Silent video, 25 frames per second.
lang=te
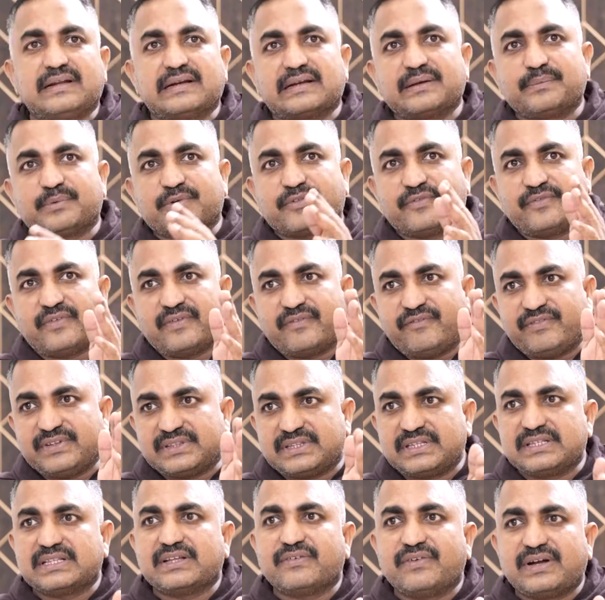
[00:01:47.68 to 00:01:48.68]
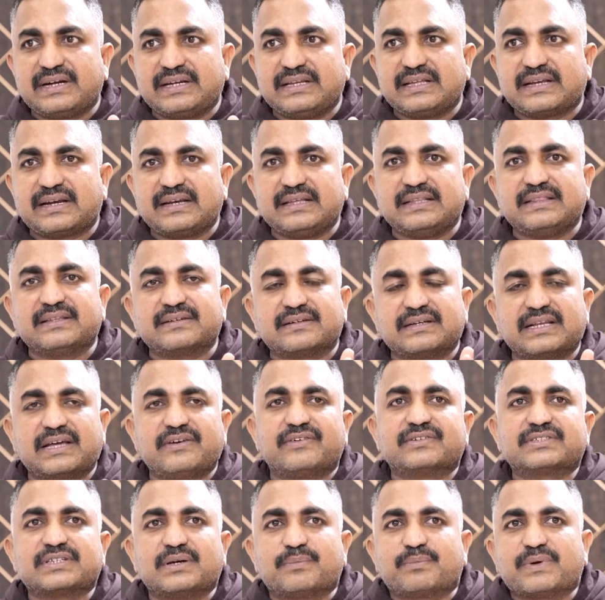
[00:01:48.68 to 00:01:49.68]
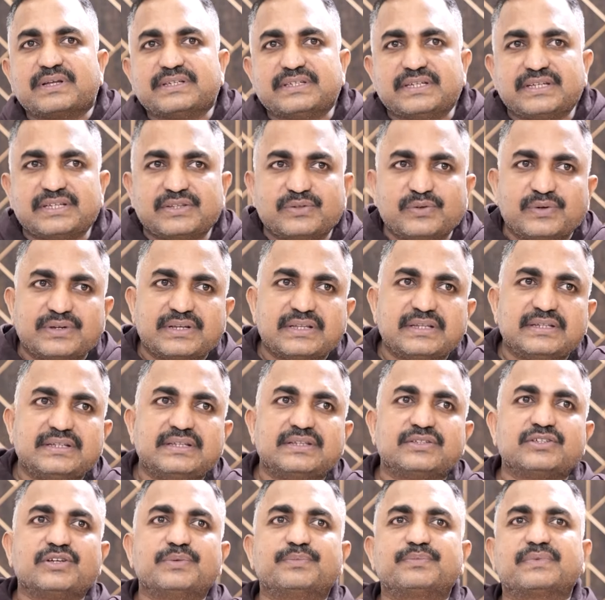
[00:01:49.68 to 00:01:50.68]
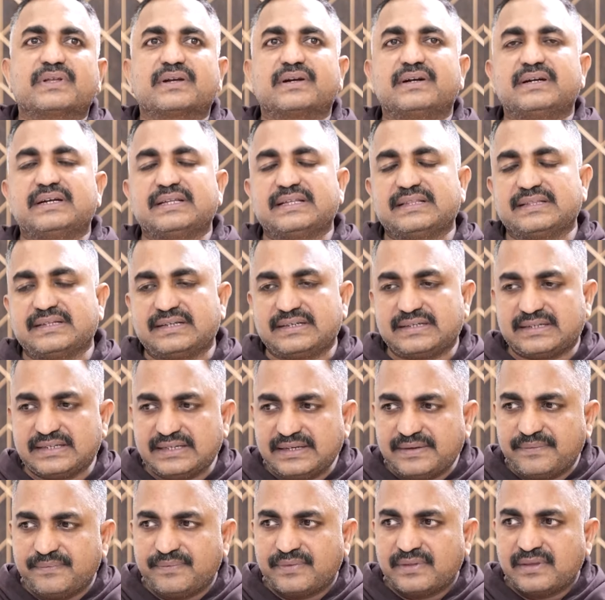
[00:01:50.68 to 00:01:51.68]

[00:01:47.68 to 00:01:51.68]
దాంట్లో ఇప్పుడు విత్ ఇన్ ద వన్ ఇయర్లో ఎందుకు డైవర్స్ అప్లై చేయొద్దు అనేది ఎందుకు చెప్తారంటే అంటే ఏంటంటే